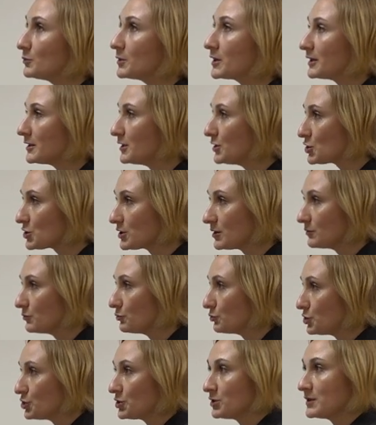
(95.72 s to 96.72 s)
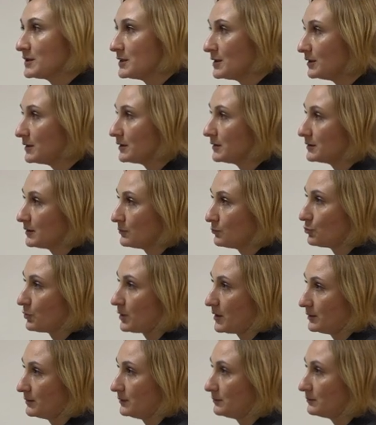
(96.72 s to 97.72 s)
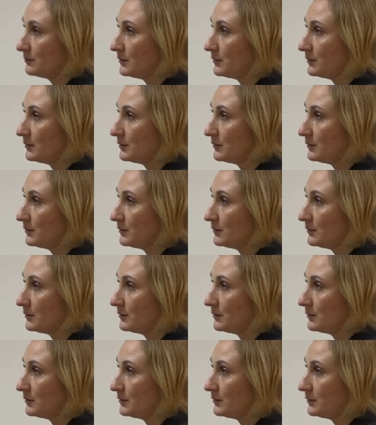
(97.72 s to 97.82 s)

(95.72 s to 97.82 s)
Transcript: Мы, конечно, очень сильно этому рады.